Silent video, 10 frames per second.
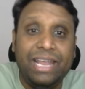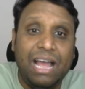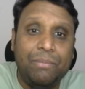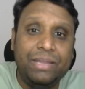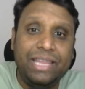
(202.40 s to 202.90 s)

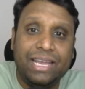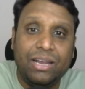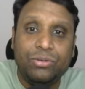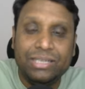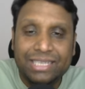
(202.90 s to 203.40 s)
यहां पे देख
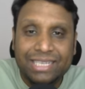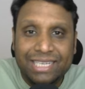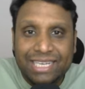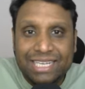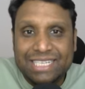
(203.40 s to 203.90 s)
रहा हूं
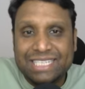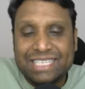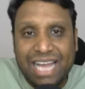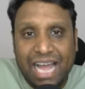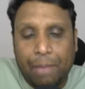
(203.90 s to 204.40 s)

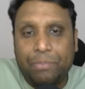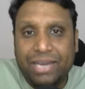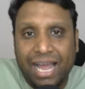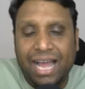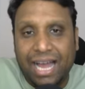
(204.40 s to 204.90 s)
जिसका
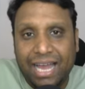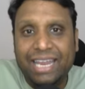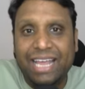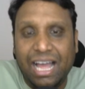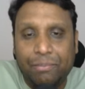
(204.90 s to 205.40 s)
अपना
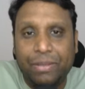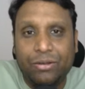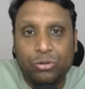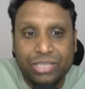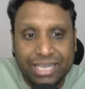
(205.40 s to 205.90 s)
हाल यहां पे
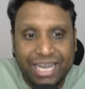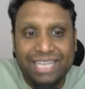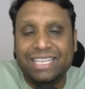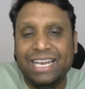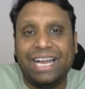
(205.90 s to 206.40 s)
खुद का
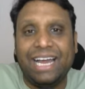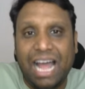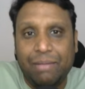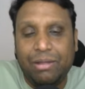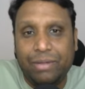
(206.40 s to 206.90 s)
इतना
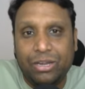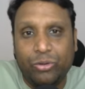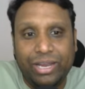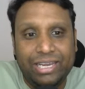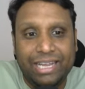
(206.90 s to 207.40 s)
खराब है
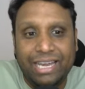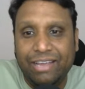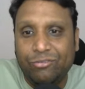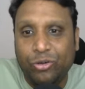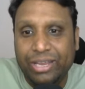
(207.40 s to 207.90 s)
बिटकॉइन के
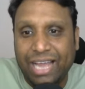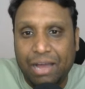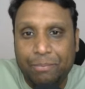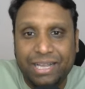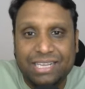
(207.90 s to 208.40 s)
लिए वो
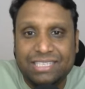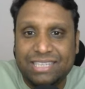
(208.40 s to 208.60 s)
यहां पे किस